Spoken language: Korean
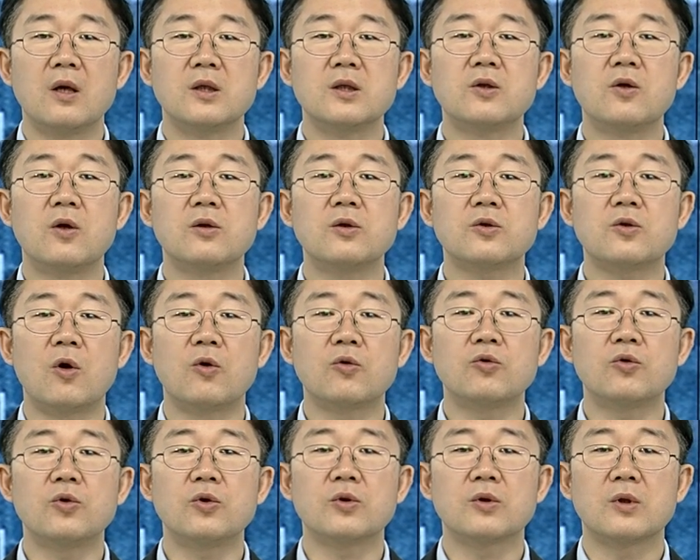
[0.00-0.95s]
이거는
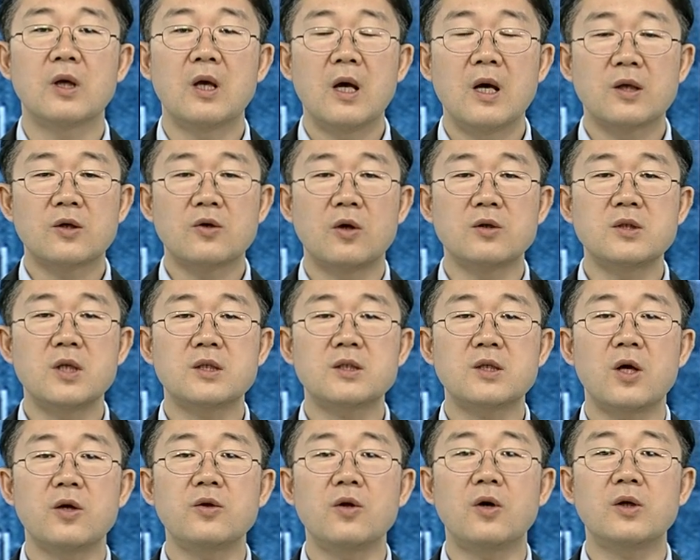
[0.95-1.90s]
결국은 경제
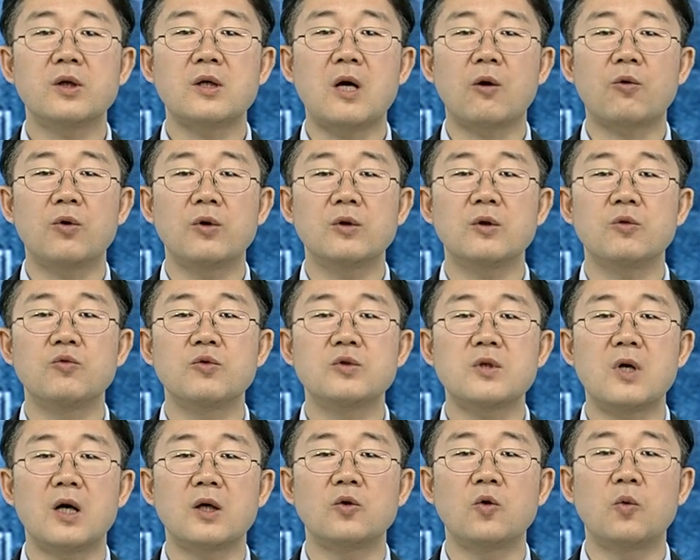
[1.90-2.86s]
채널이 갖고 있는
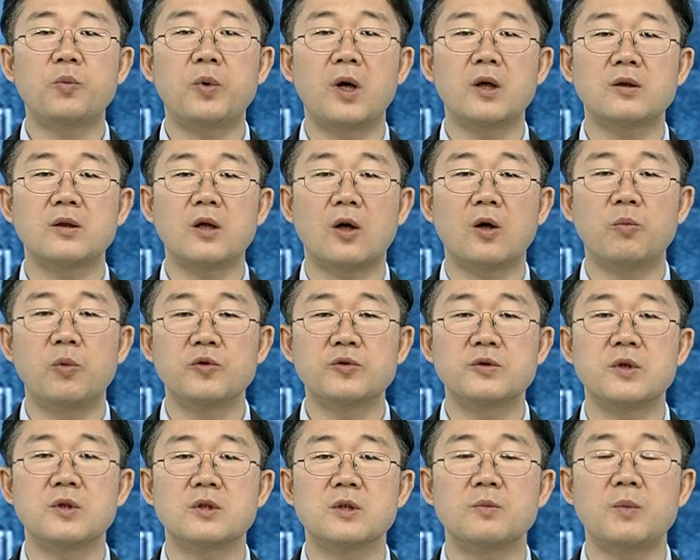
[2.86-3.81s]
위상이 높아있다고 볼
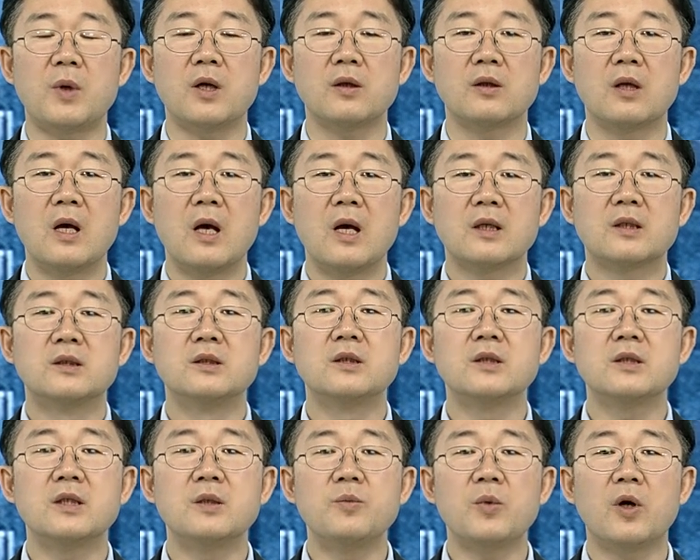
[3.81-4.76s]
수 있지만
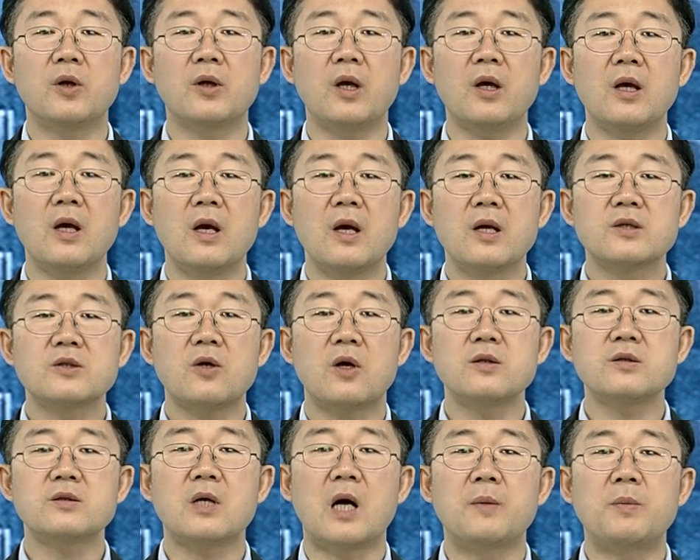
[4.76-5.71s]
그 이면에
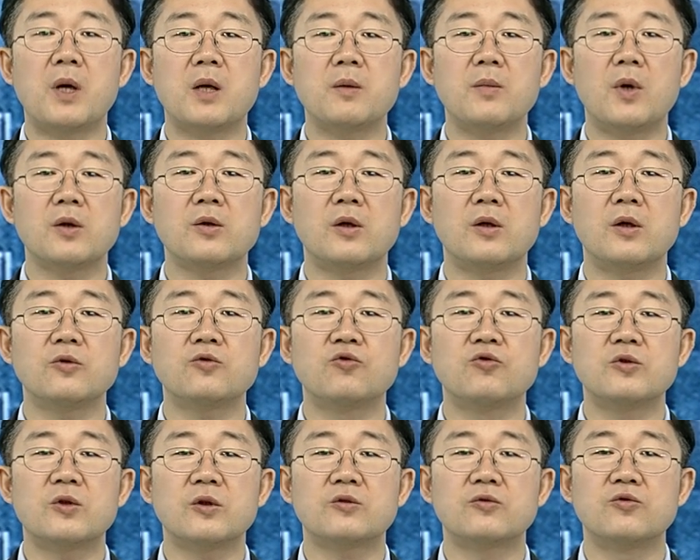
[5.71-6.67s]
1,400만여는
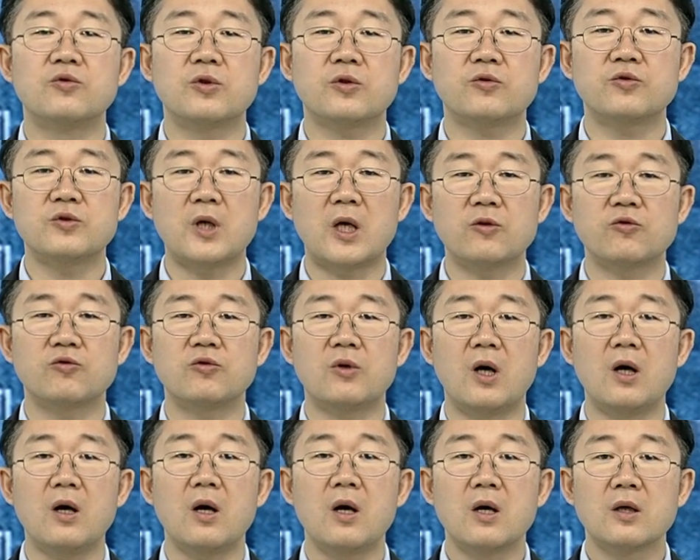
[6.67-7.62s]
주식, 주식 투자
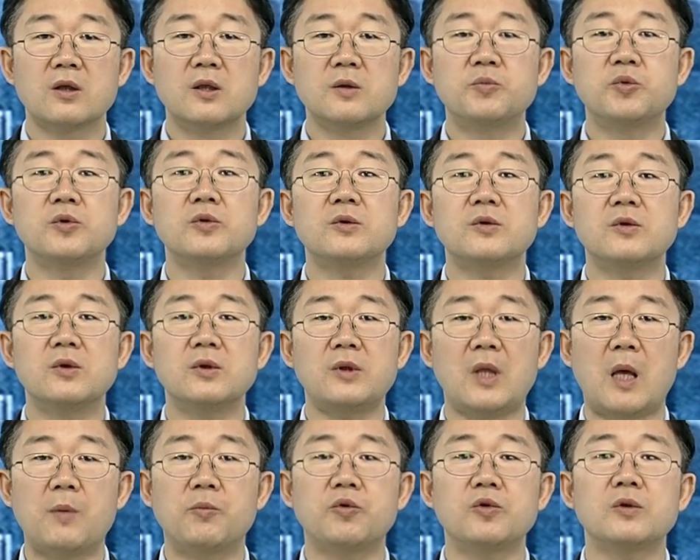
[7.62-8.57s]
인구가 그분들
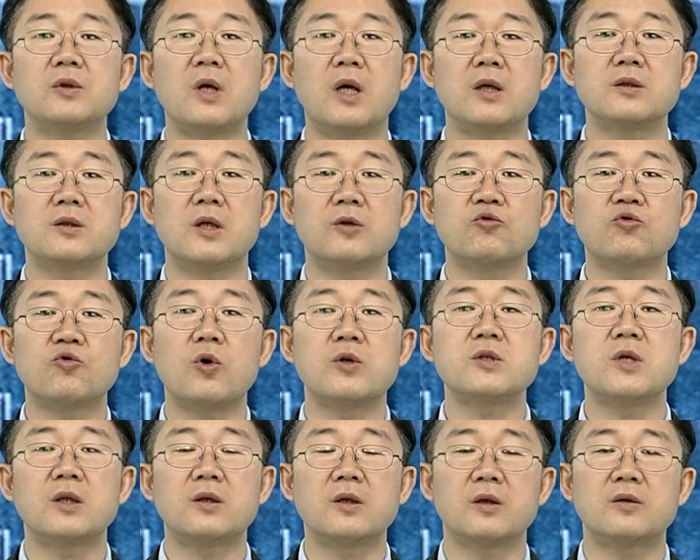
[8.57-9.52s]
대부분 다 이제
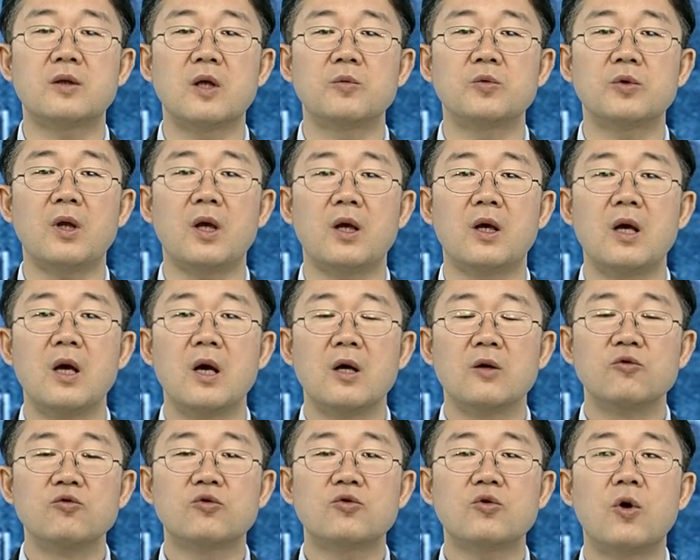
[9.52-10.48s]
유권자들이기 때문에
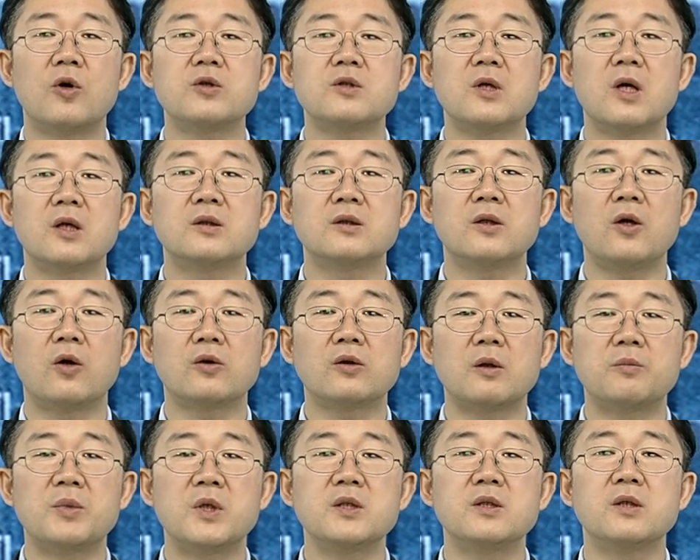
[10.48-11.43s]
유권자들의
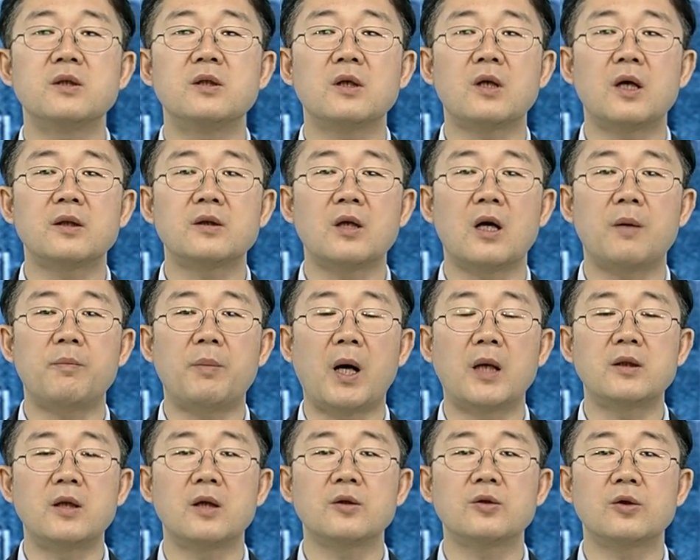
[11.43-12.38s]
어떤 민의를 갖다가
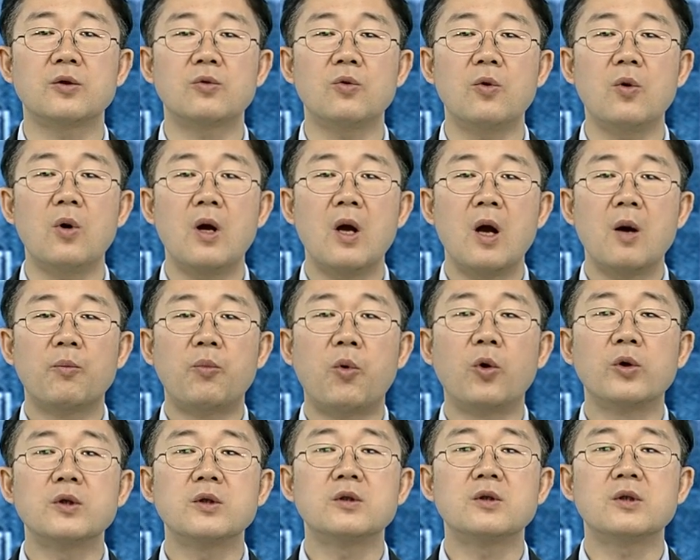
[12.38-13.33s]
받아들이고
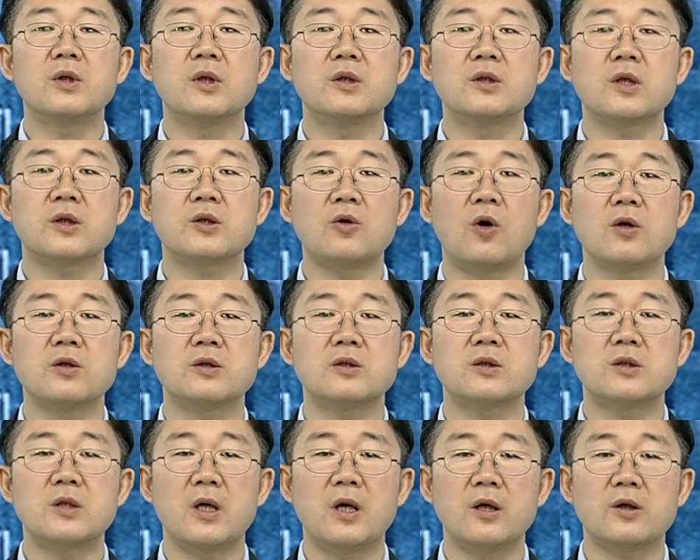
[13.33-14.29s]
본인들의 이제
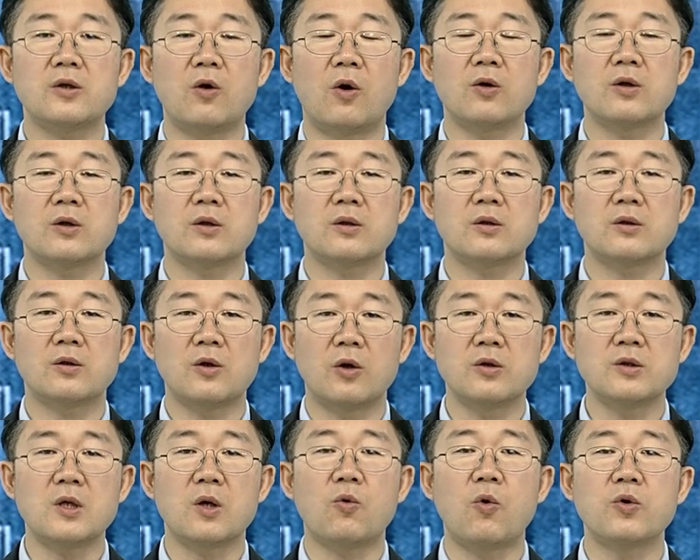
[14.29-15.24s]
정체 경,
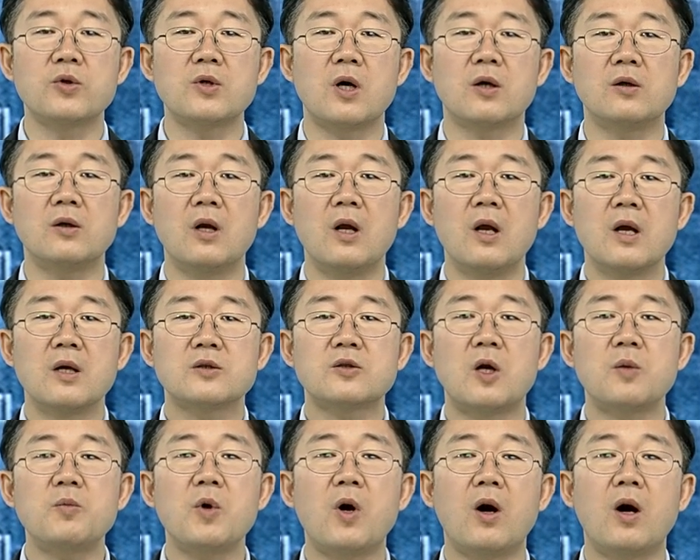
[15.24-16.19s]
경제 공약을
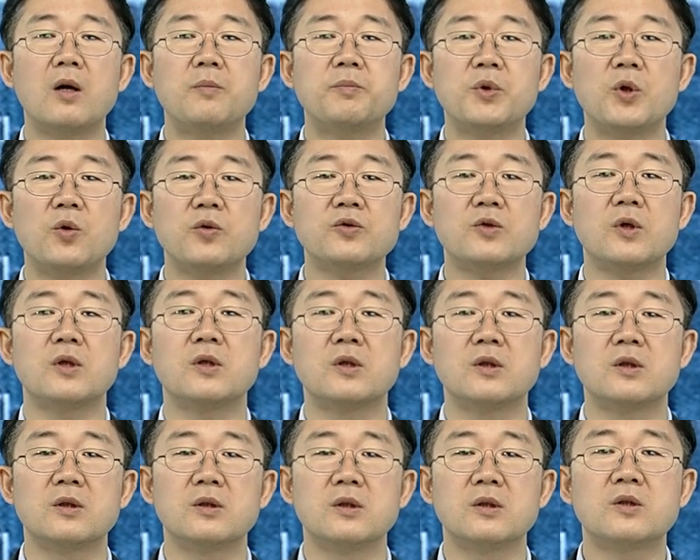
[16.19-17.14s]
설명할
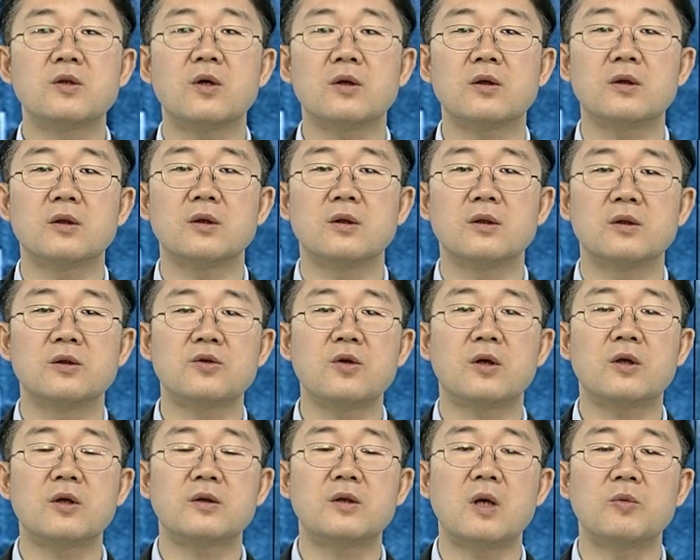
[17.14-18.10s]
필요성이 느꼈,
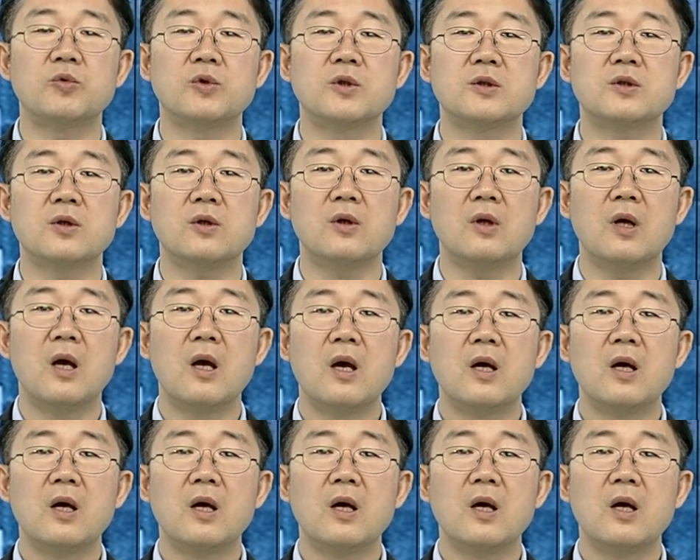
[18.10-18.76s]
느꼈기 때문이죠.